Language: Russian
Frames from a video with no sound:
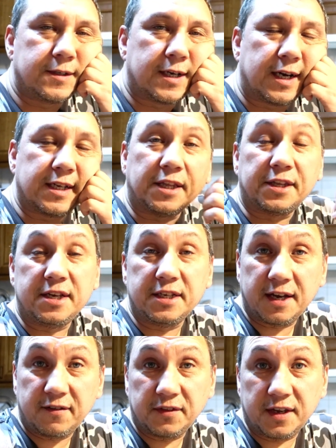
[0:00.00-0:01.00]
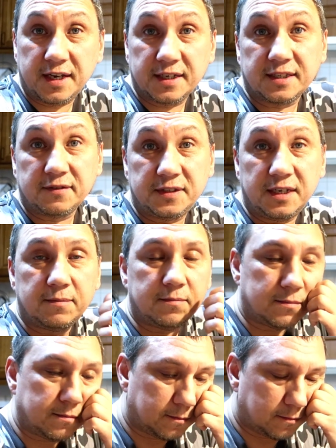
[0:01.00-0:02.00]
когда-то недавно я
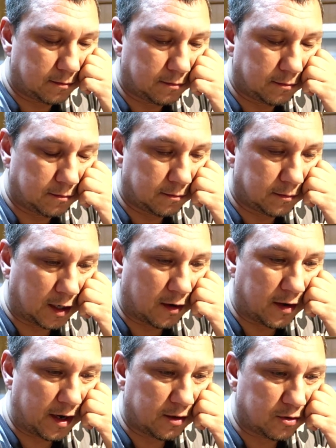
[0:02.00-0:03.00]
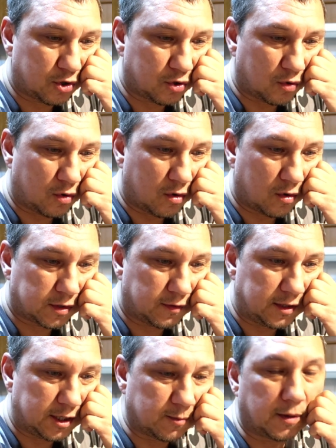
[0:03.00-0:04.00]
совсем говорил, что в
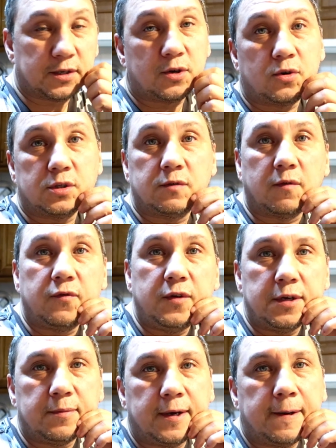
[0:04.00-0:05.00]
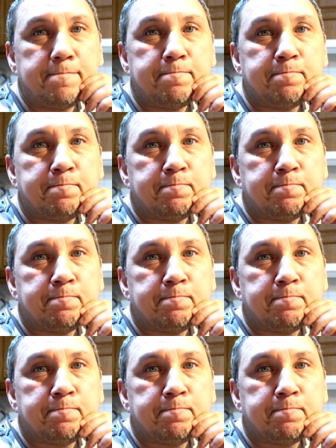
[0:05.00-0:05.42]
связи с банкротством фирмы